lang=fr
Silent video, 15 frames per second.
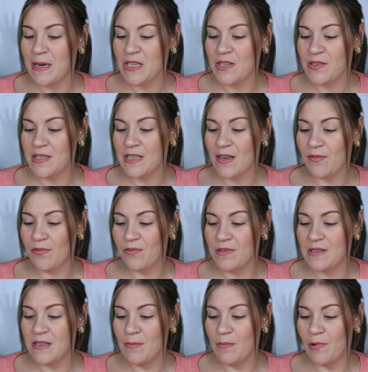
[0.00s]
m'a changé un
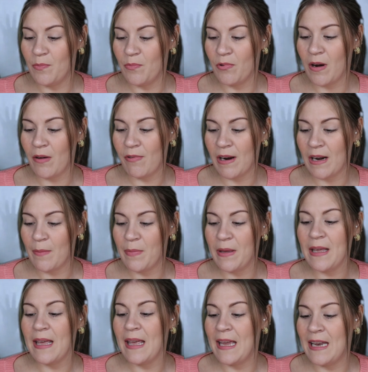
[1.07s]
fusible pour avoir la
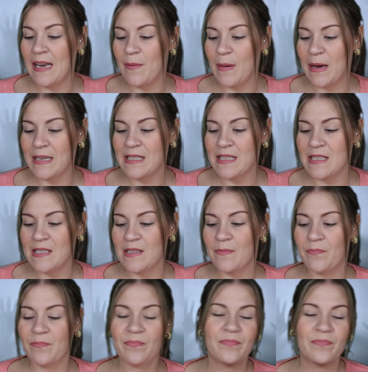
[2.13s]
paix et il est parti.